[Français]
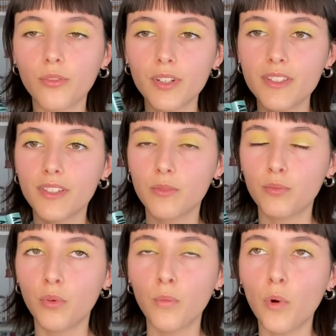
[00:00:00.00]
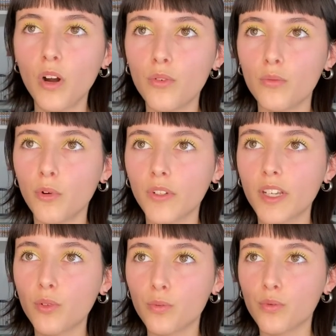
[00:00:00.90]
En fait, c'est pour moi le
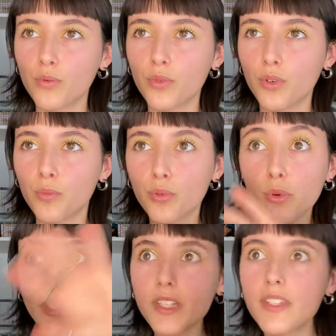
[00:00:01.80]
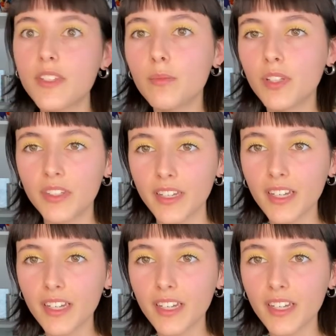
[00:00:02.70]
manga le plus euh, pluridisciplinaire